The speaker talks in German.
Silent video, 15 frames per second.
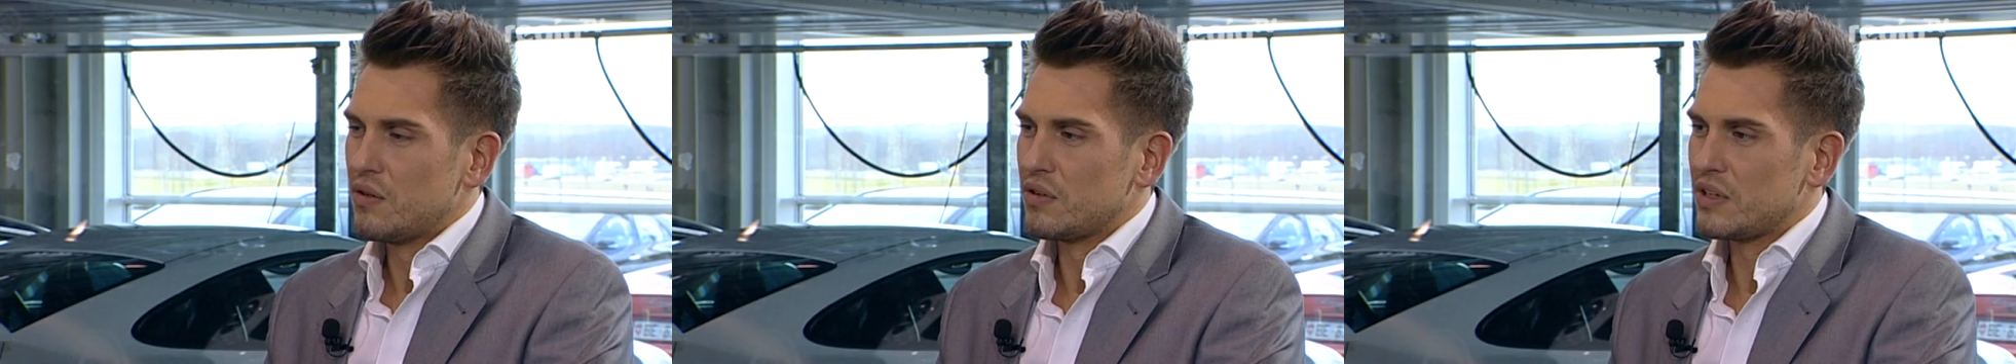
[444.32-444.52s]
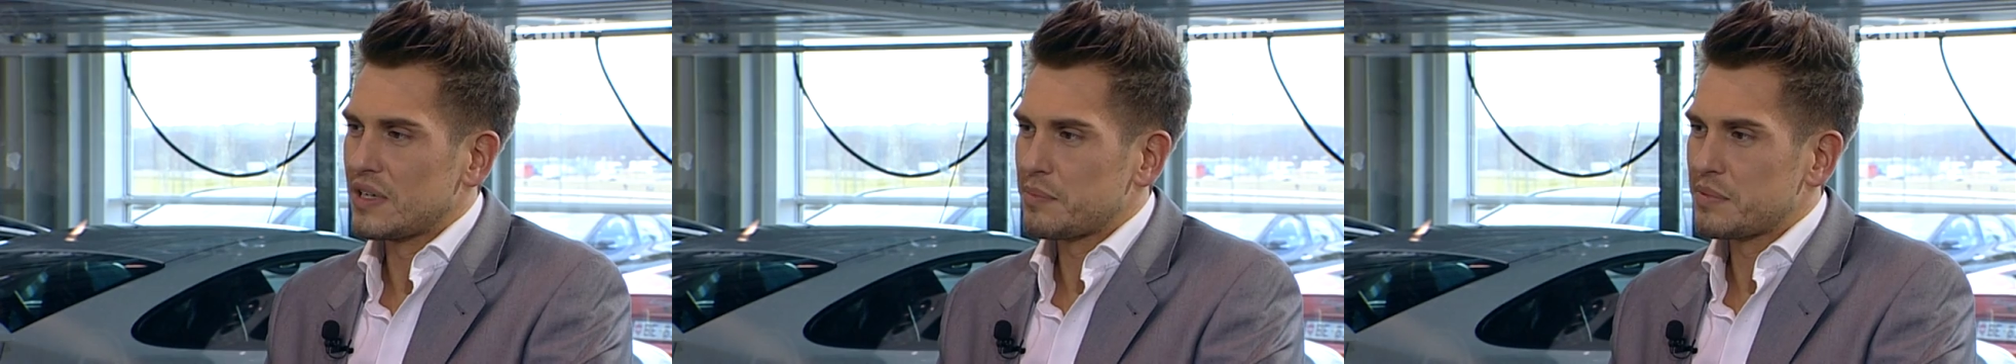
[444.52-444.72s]

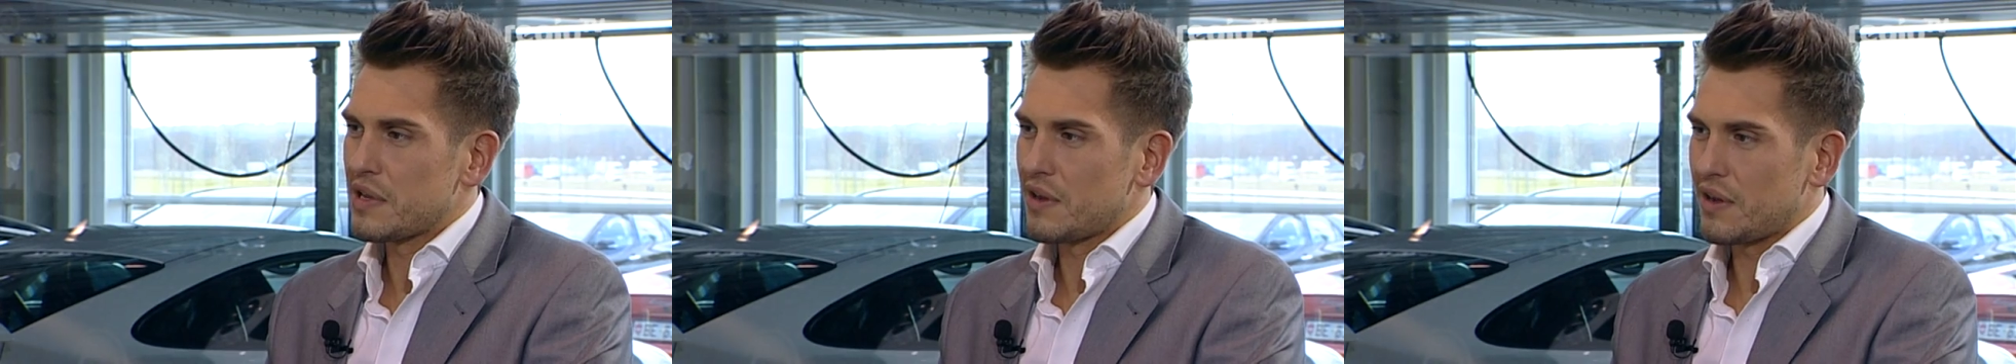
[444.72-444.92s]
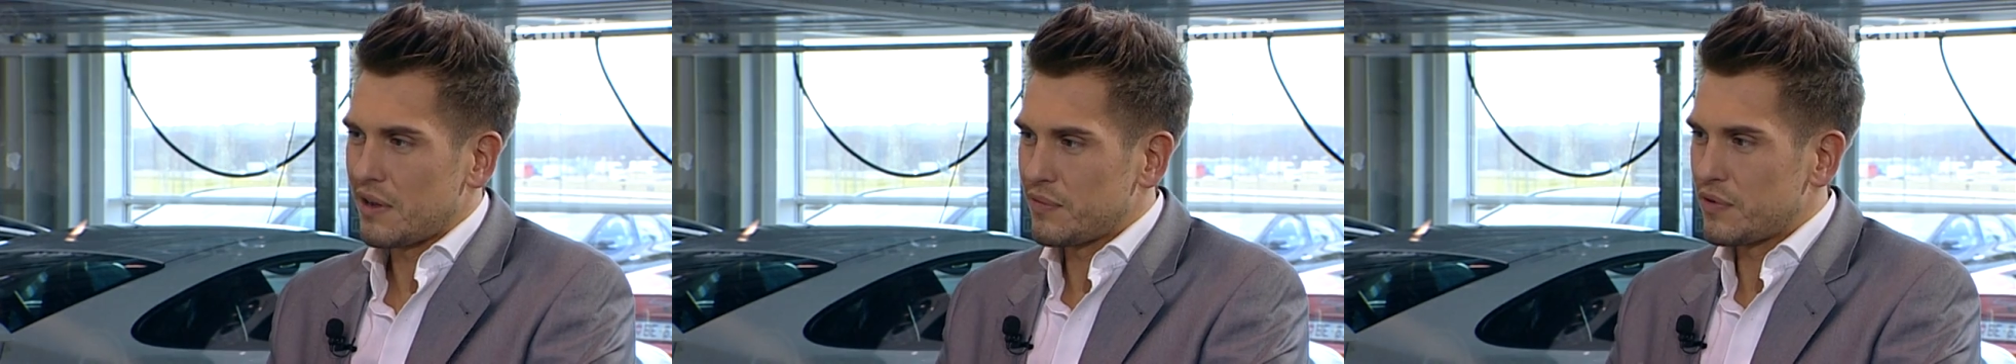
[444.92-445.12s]
Und ich habe es ja
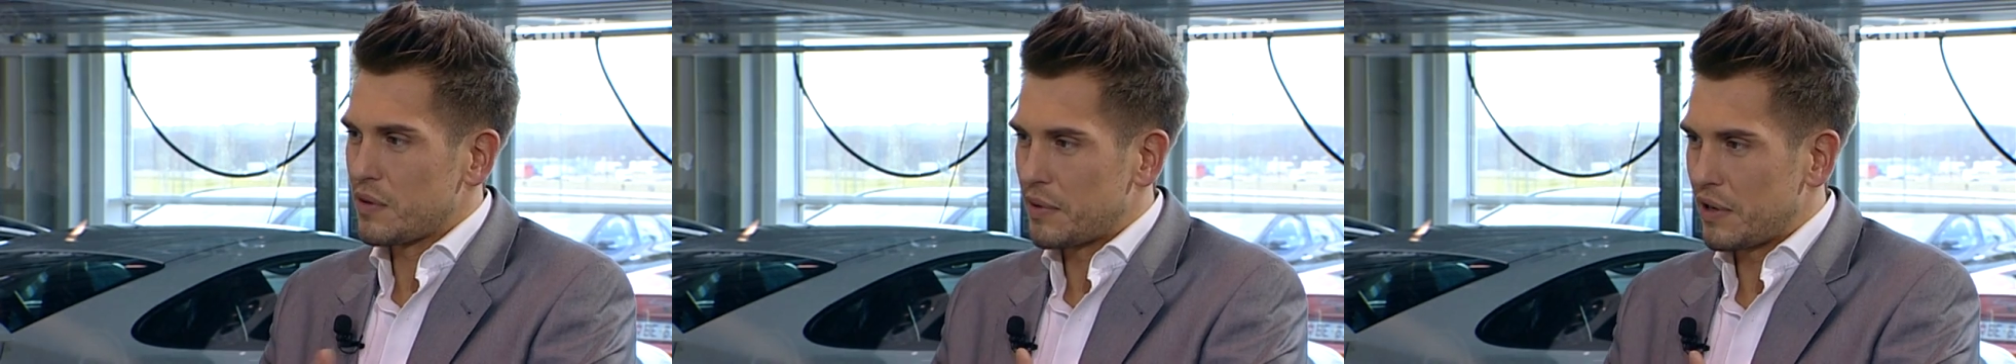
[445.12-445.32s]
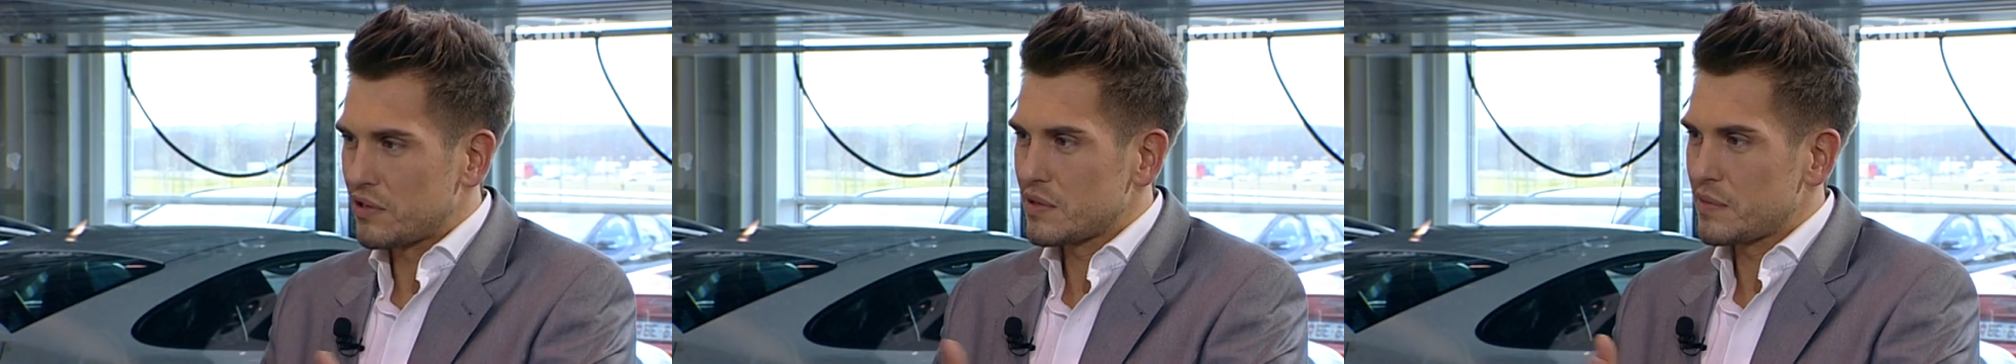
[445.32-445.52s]
gerade vor der
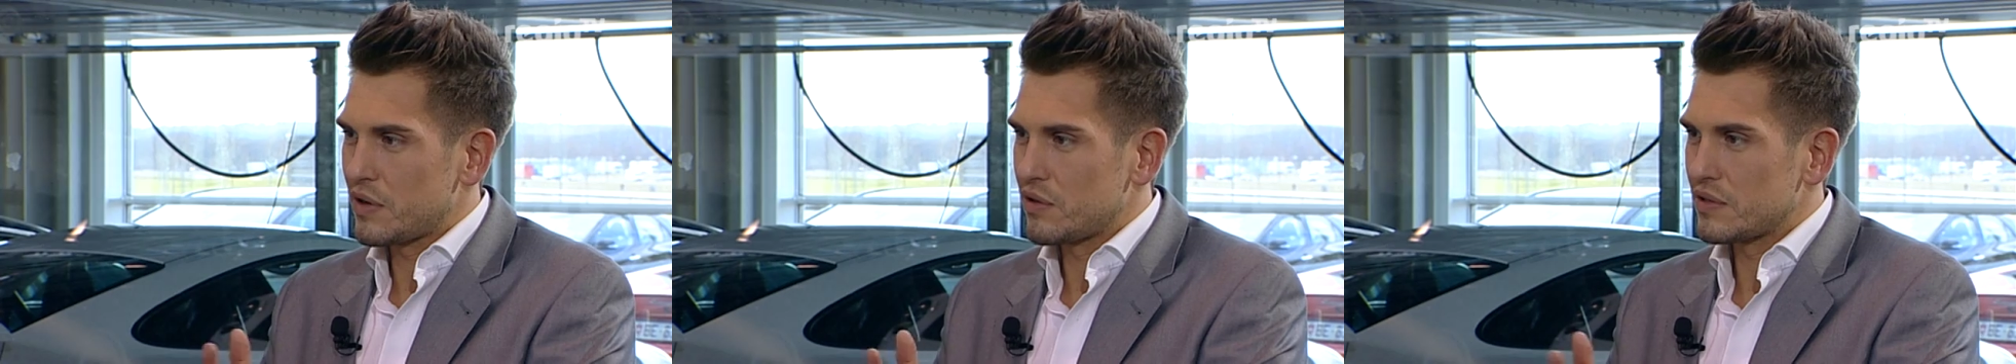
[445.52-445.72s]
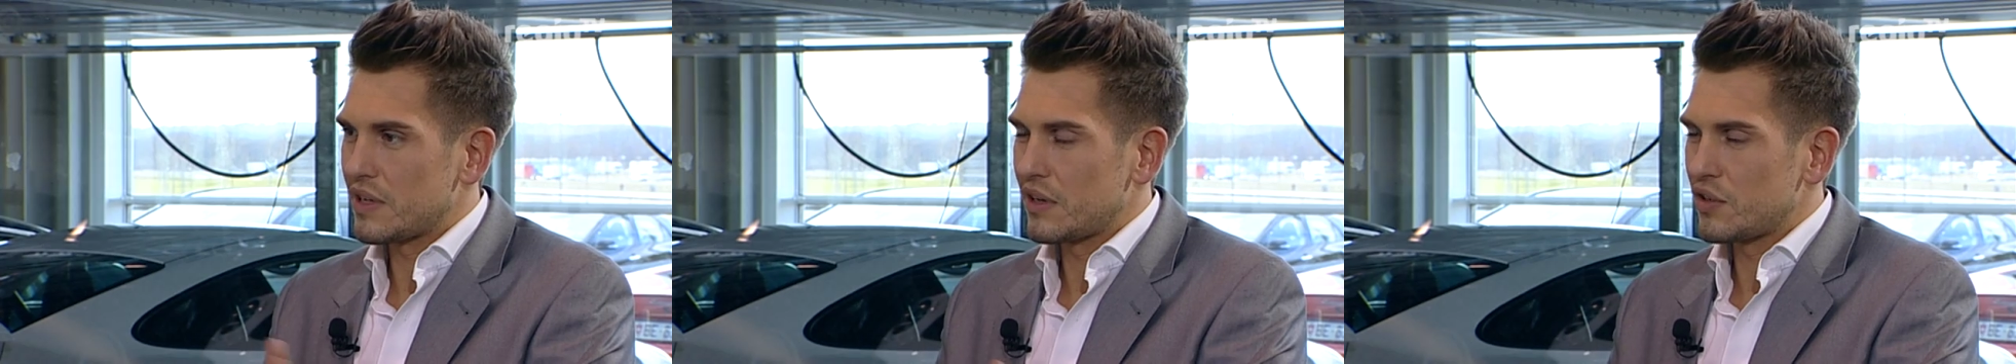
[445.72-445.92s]
Pause mal
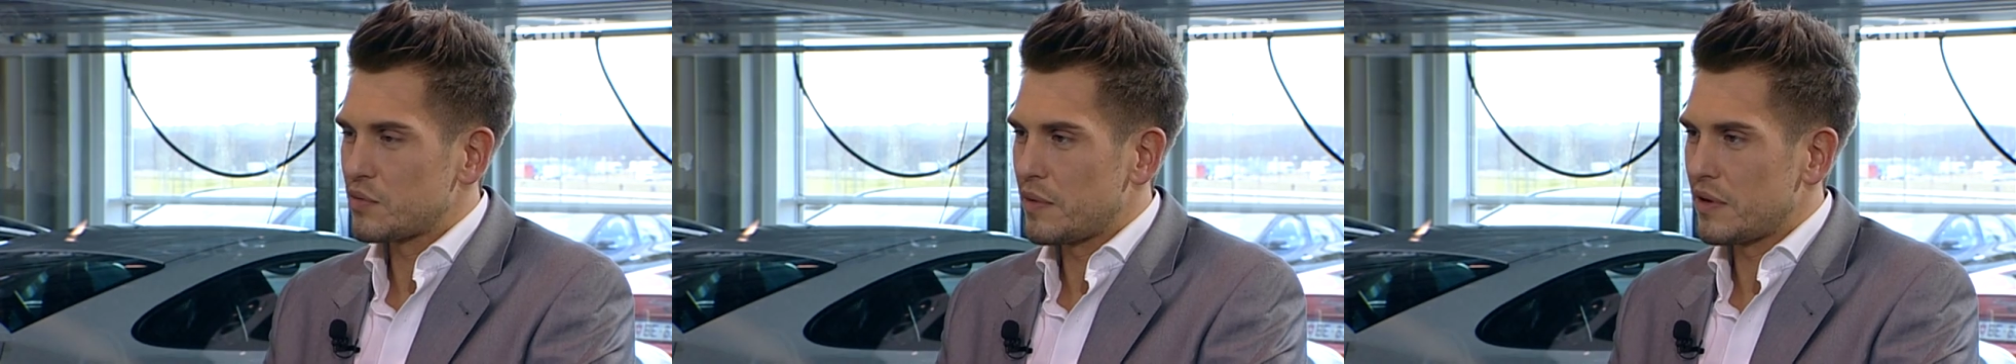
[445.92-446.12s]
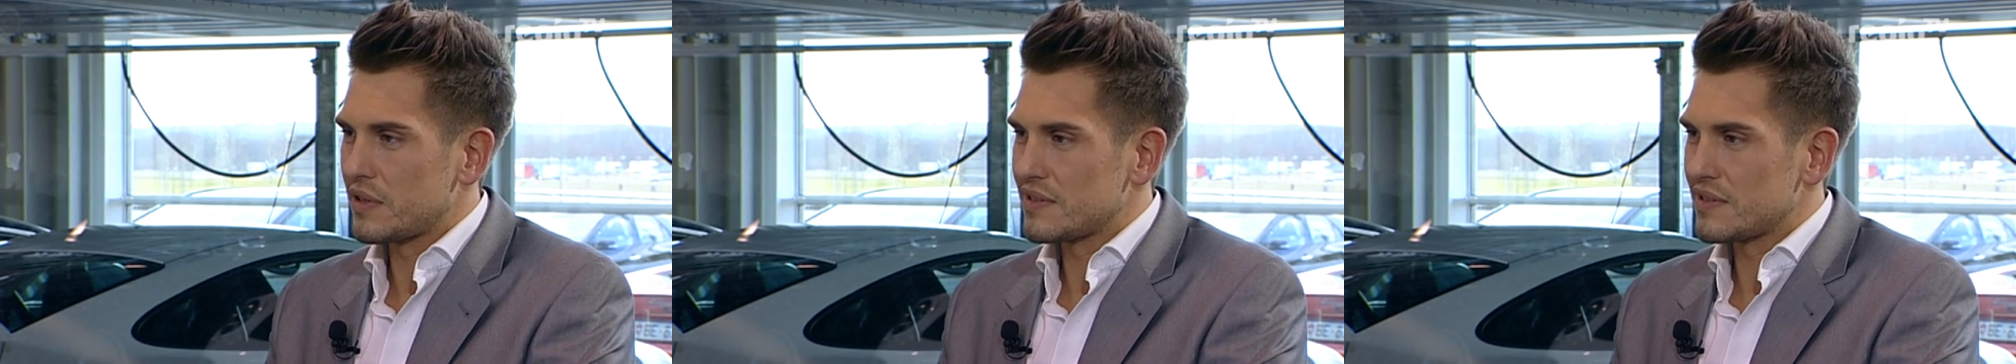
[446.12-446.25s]
kurz angesprochen,